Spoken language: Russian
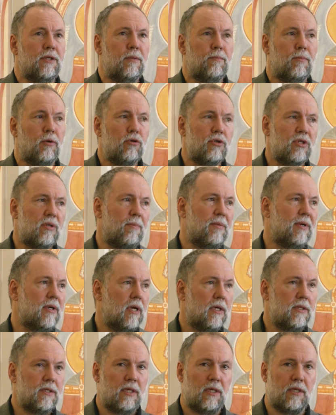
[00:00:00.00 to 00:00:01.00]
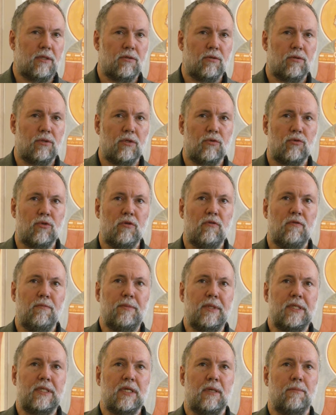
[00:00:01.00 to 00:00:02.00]
не просто показать эту
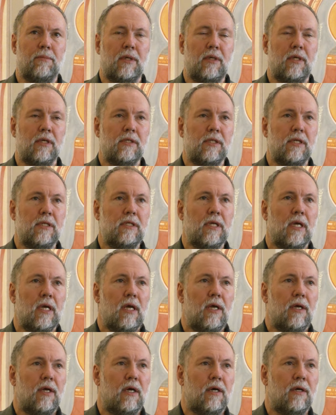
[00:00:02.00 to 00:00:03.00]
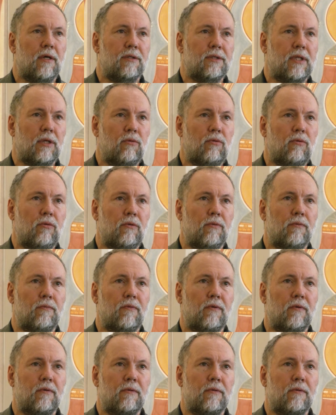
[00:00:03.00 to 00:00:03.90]
живопись, а показать а, э, такую